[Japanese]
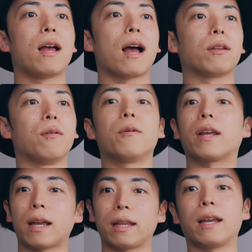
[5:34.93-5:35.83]
あの、もう一
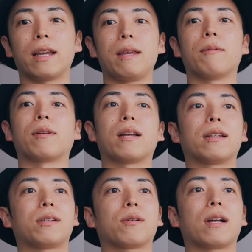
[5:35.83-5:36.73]
回ね、今の
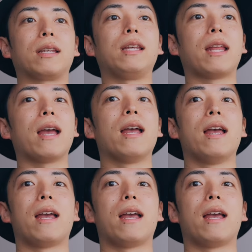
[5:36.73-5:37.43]
話とか聞いて、